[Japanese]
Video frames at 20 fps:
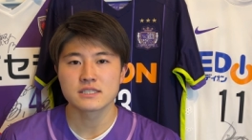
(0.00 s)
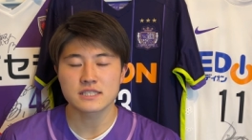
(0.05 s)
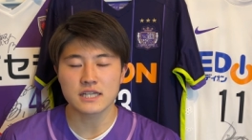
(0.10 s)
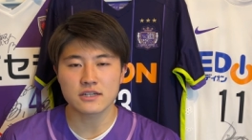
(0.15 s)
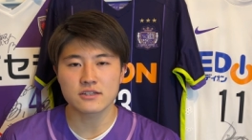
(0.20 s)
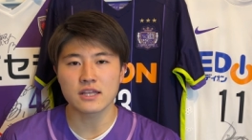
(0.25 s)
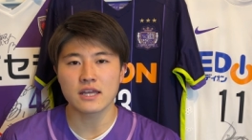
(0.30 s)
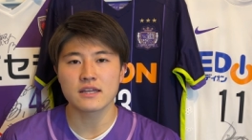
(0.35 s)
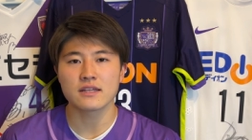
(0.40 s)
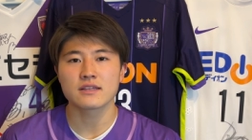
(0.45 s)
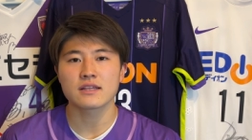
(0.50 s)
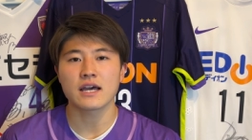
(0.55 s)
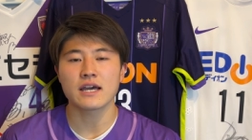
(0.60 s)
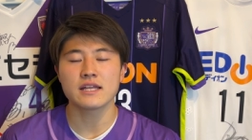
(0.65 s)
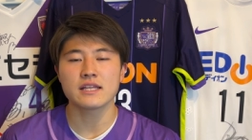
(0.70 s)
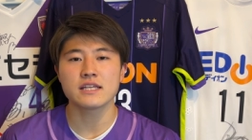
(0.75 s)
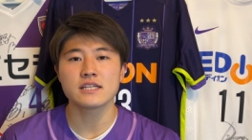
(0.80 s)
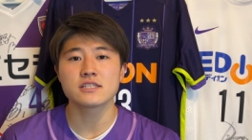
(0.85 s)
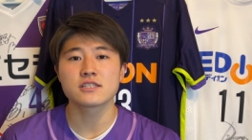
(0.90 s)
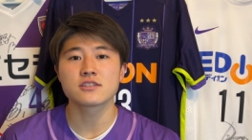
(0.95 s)
昨年
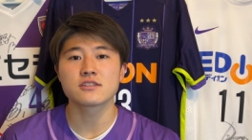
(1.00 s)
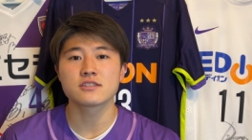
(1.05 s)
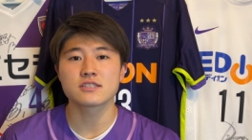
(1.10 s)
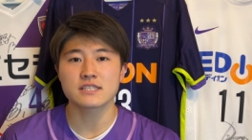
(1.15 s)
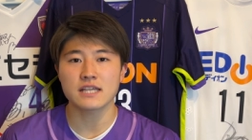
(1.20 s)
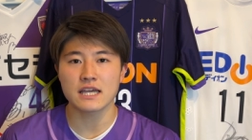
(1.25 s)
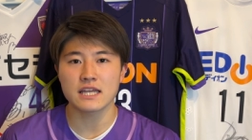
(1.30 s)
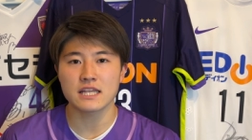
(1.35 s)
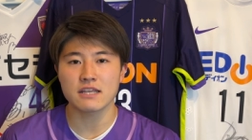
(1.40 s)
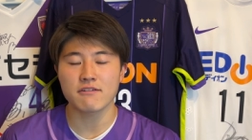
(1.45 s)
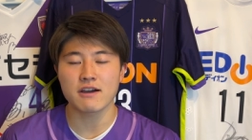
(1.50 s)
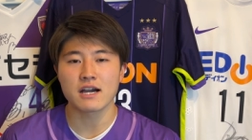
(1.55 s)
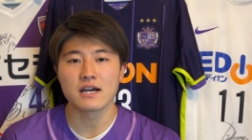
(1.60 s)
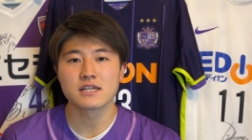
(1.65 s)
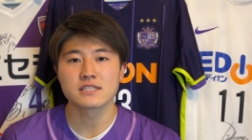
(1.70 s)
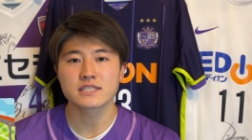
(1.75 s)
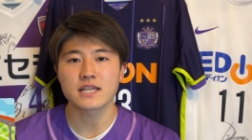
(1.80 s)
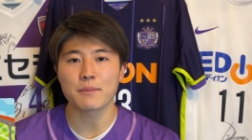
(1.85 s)
退任する際には